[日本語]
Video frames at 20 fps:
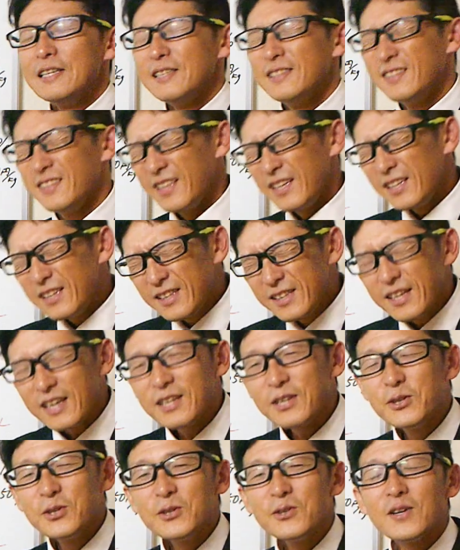絶
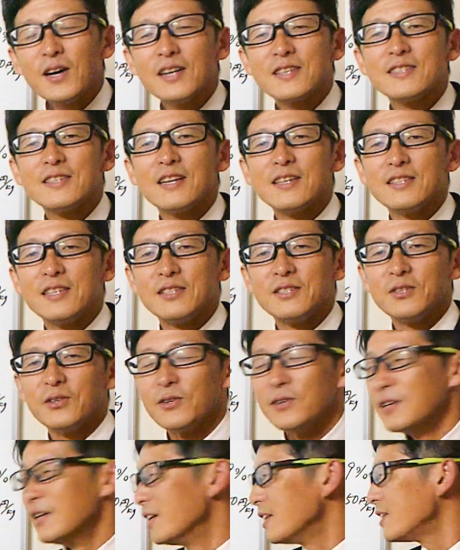対来るはずなんです
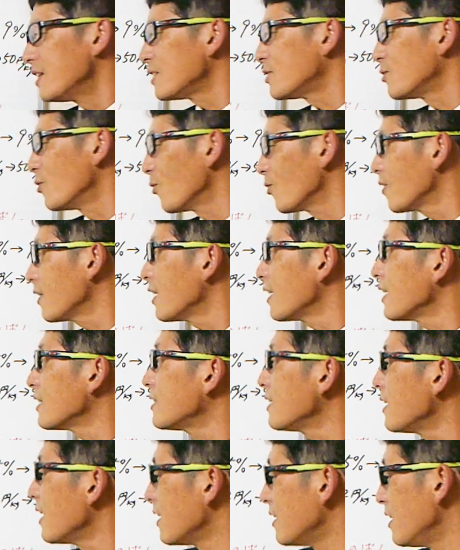よでそっから
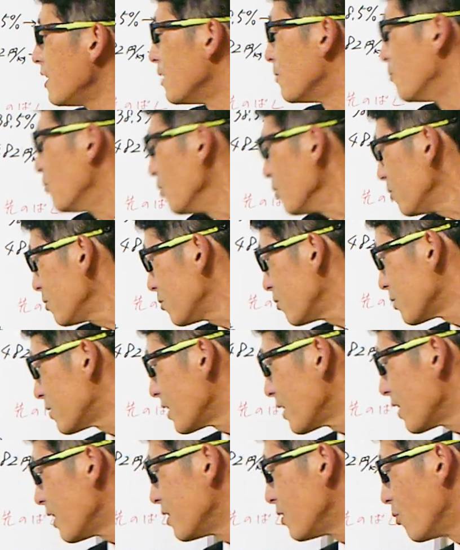さらにもっと
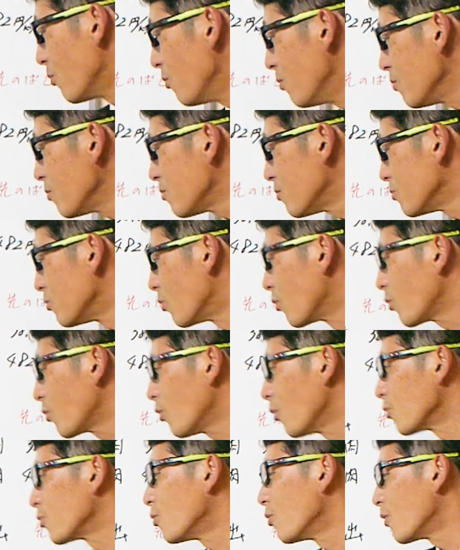さらに多くの
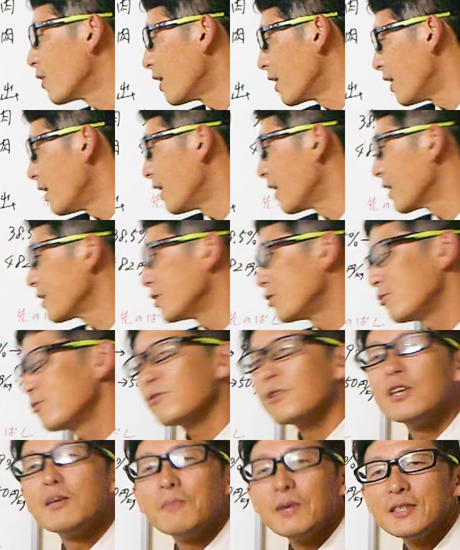事柄ちょっと
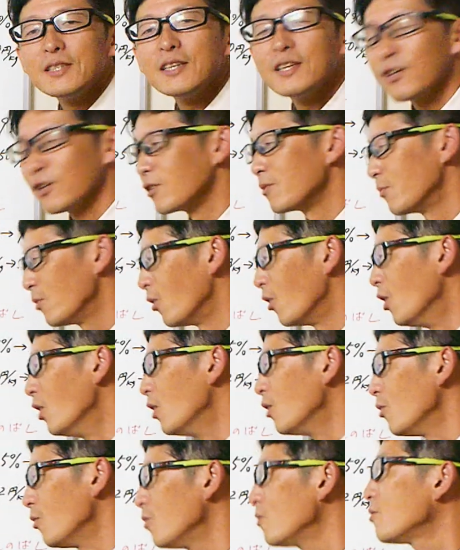言いませんけども
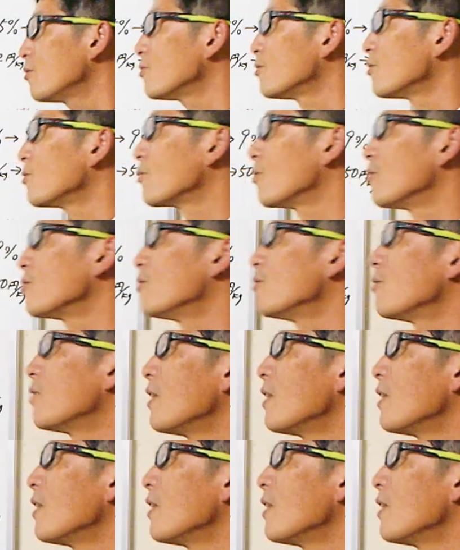多くの事